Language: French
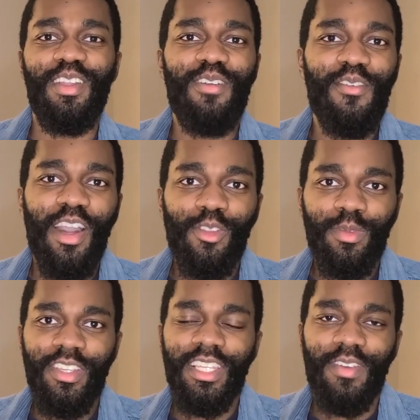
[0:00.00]
quand il va avoir un
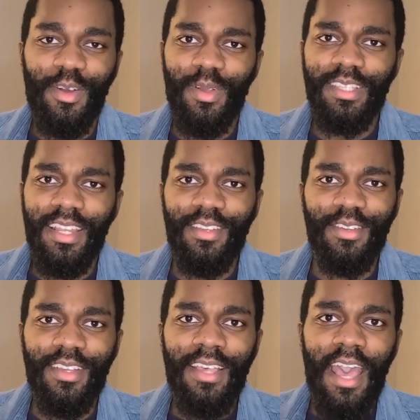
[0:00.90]
objet, qui va commencer à
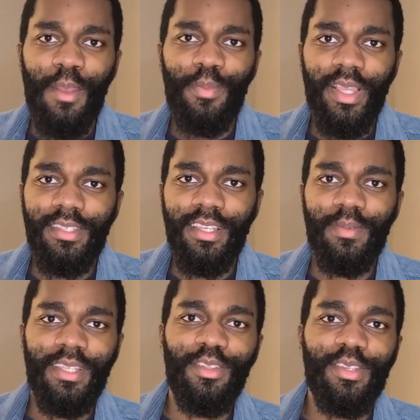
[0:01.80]
le, presser
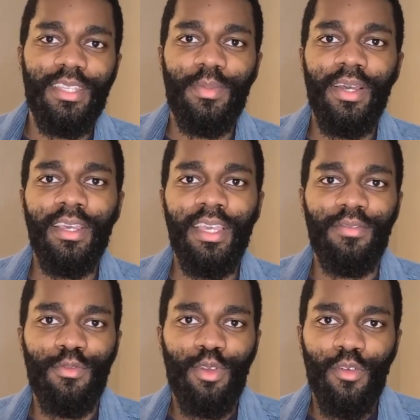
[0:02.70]
comme ça dans ses mains,
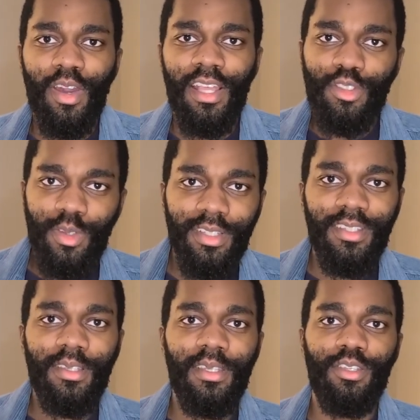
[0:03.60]
il va vouloir voir la
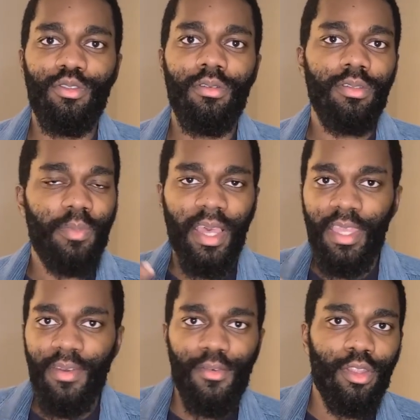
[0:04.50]
solidité des choses,
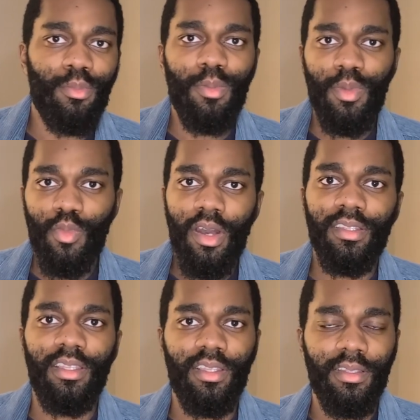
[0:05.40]
pareil, il va avoir une bonne
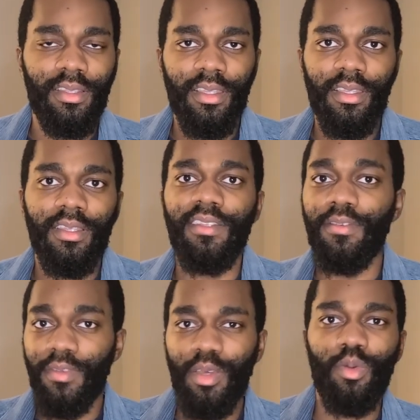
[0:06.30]
mémoire des,
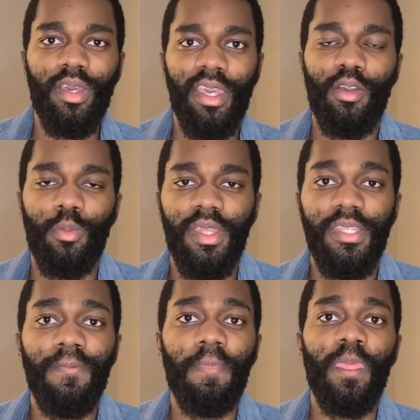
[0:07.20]
faits concrets et
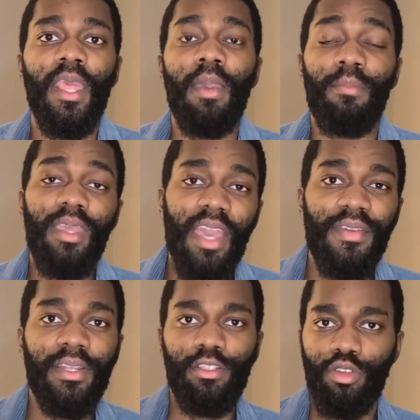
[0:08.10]
compagnie, mais
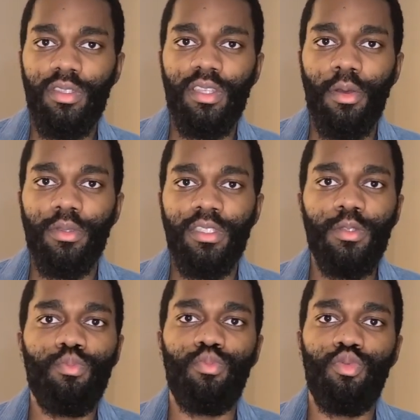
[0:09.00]
avec les gens, il sera
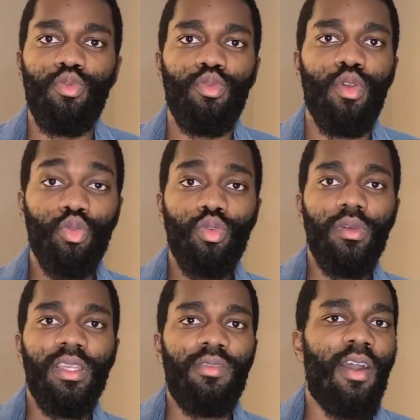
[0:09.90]
aussi plus doux,
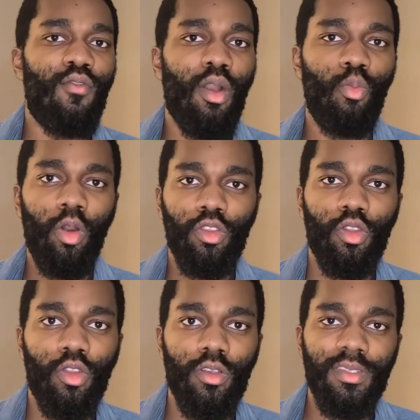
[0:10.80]
il va avoir moins
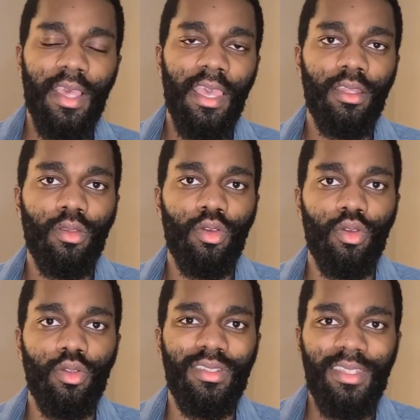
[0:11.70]
tendance à être
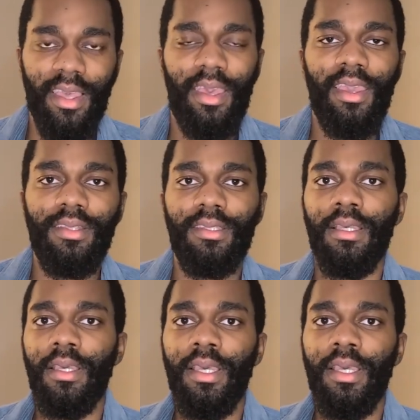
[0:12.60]
euh, direct,